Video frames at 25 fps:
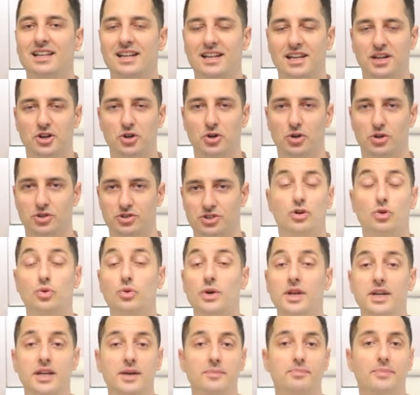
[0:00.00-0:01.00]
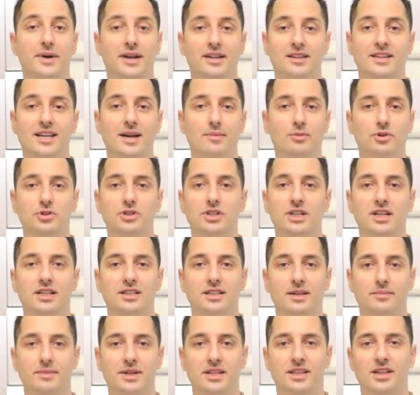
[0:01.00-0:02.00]
delle cose. Quindi partiamo
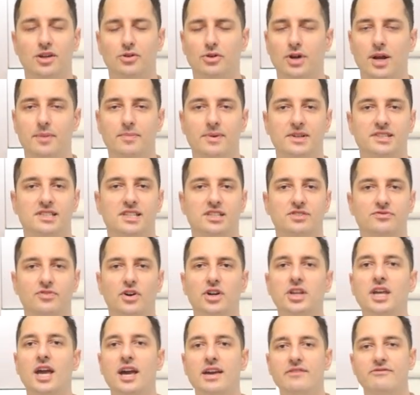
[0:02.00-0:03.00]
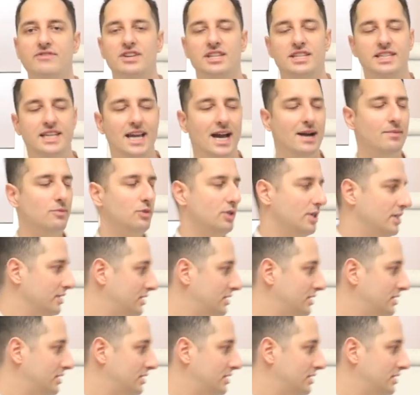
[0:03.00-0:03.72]
direttamente con la pasta sfoglia e vediamo un